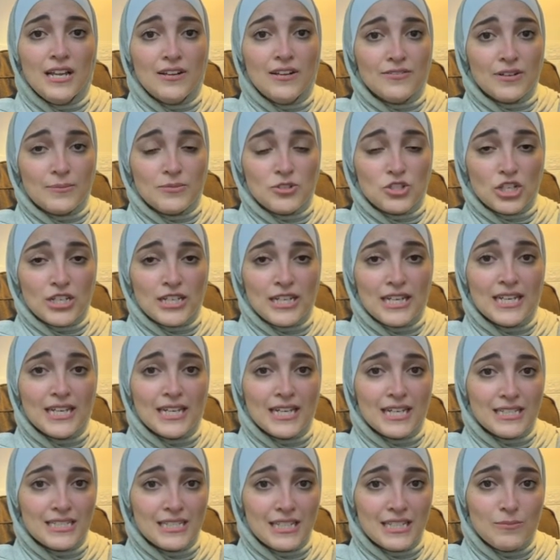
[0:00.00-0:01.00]
فمشان
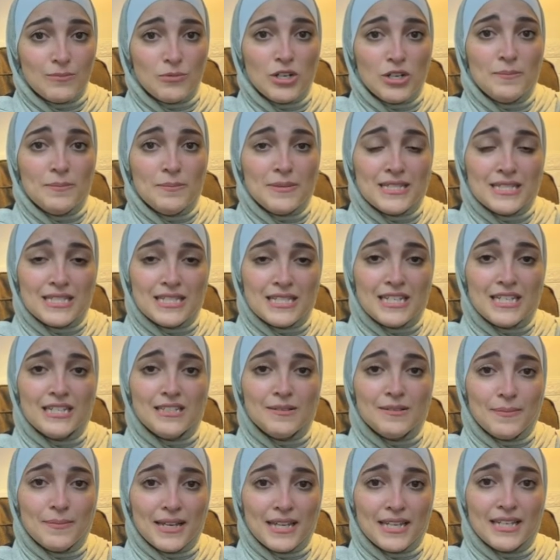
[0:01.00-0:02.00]
هيك كتير مهم
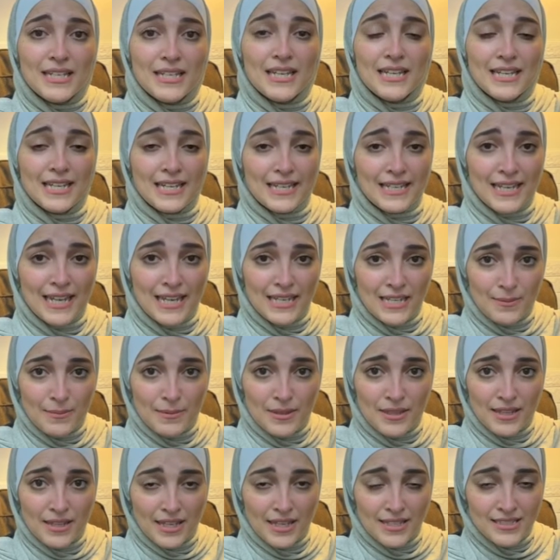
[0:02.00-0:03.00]
نزيد من العنايه
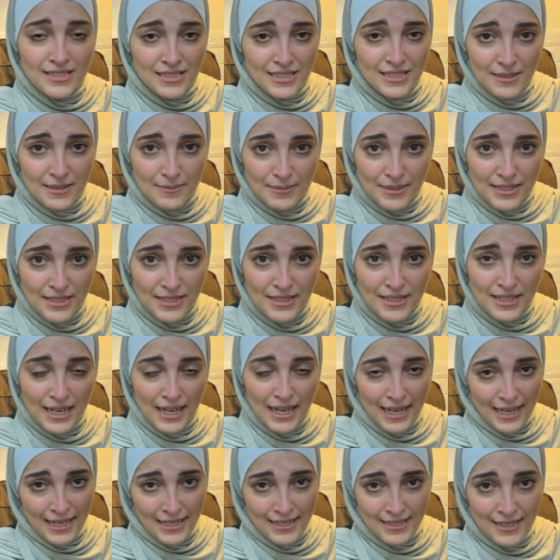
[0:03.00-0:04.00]
بالذاتيه
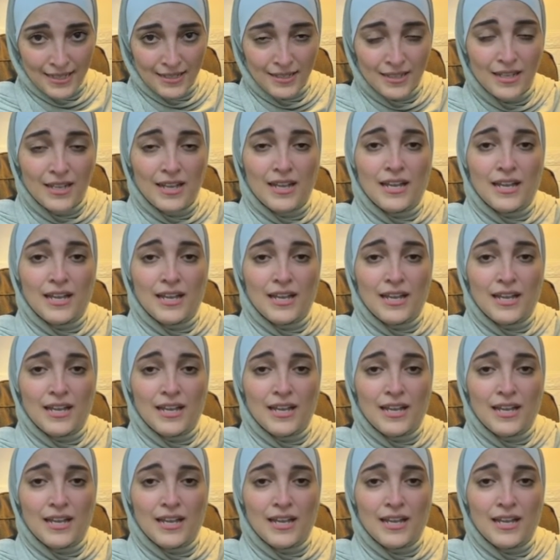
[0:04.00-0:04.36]
بحالنا